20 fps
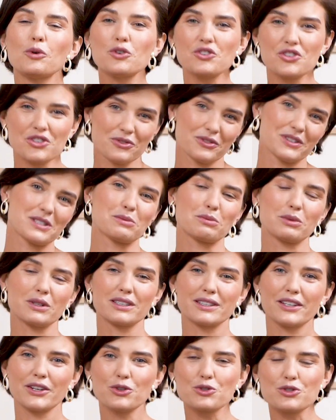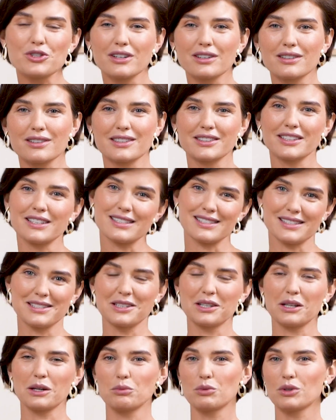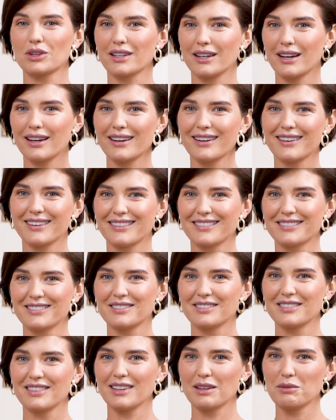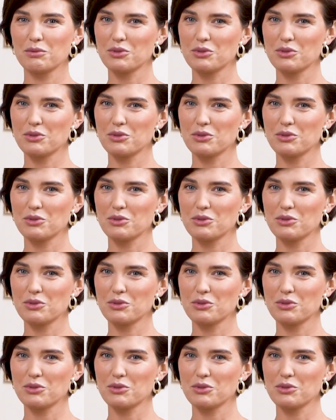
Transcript: Очень вас благодарю за классные комментарии, и